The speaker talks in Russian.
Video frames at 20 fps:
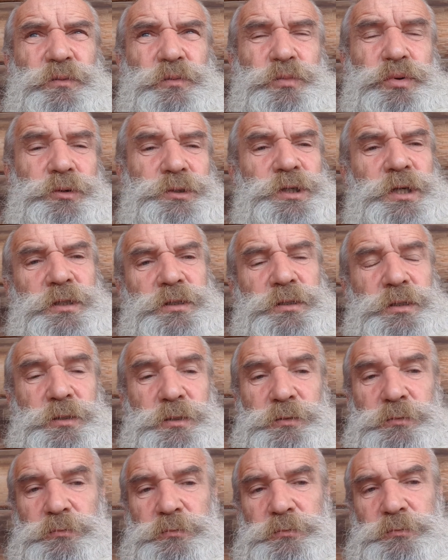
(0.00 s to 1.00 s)

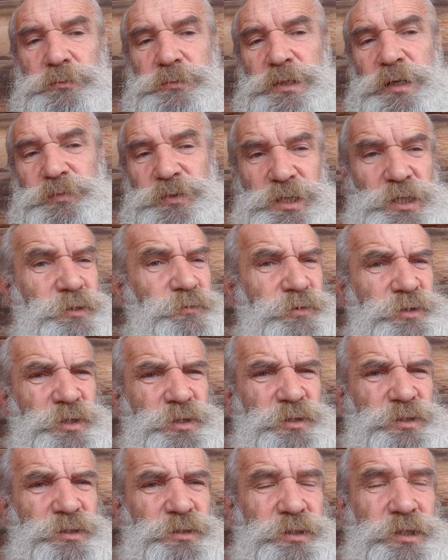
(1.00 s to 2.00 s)
Получается,
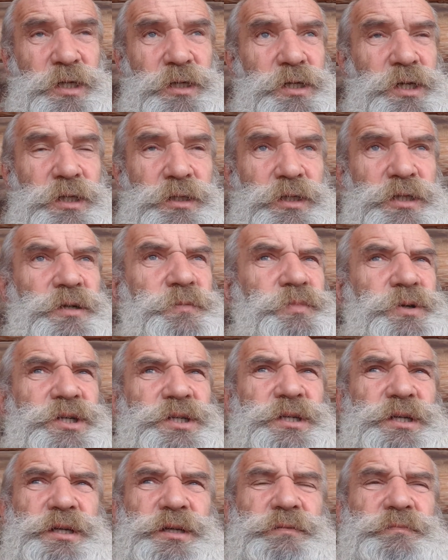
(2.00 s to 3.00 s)
обследования конкретно не
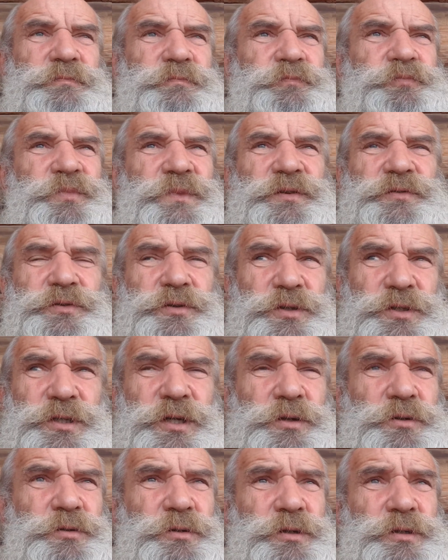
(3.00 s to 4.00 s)
прошли, и все
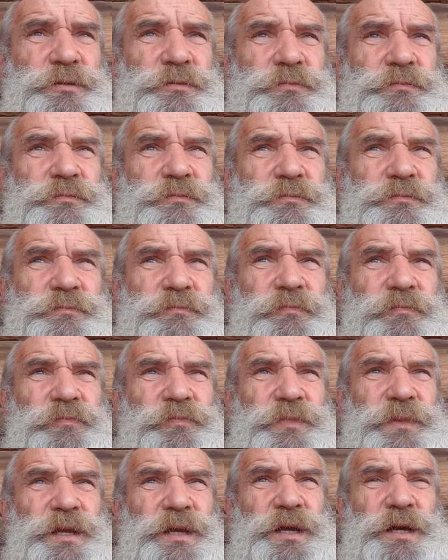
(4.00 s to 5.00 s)
остальное.
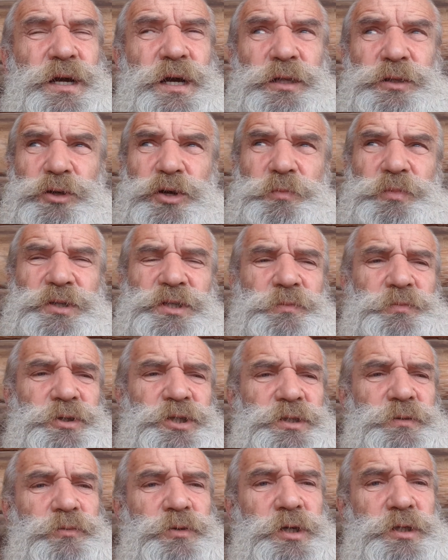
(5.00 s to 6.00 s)
А торопится
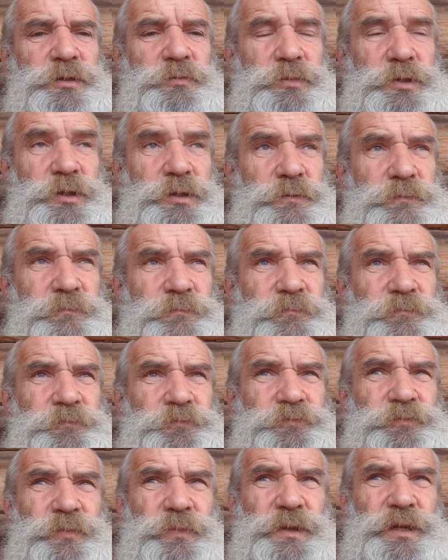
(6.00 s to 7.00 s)
почему, рады мои?
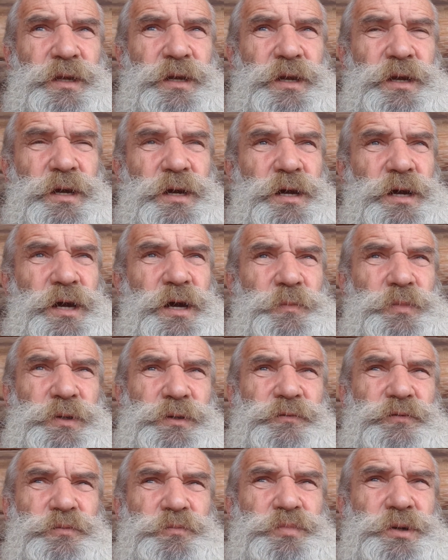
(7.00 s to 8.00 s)
А по
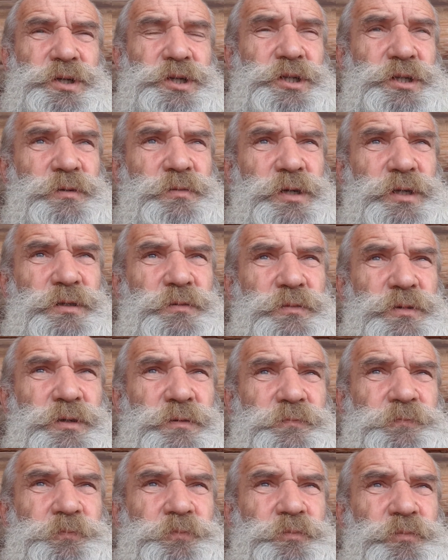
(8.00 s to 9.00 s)
двум причинам, родные.
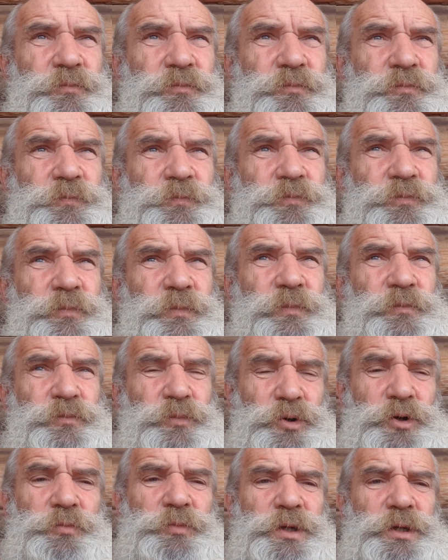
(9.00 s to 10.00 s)

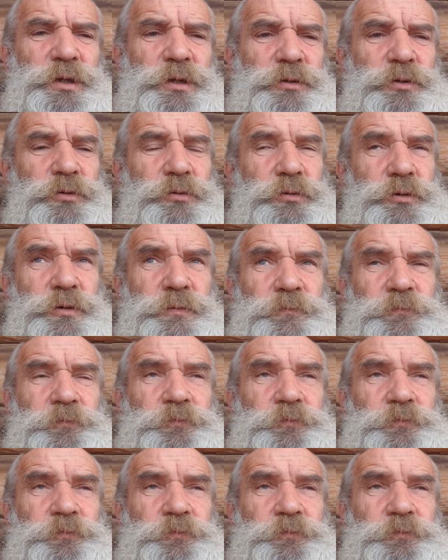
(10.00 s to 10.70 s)
Мое мнение такое.